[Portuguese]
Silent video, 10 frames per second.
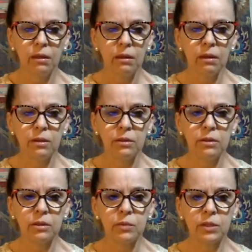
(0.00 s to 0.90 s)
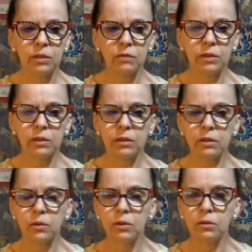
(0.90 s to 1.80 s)
Ele diz muitas vezes,
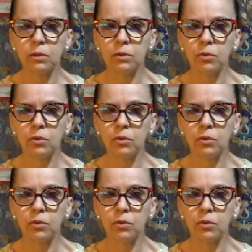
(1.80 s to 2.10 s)
quando nós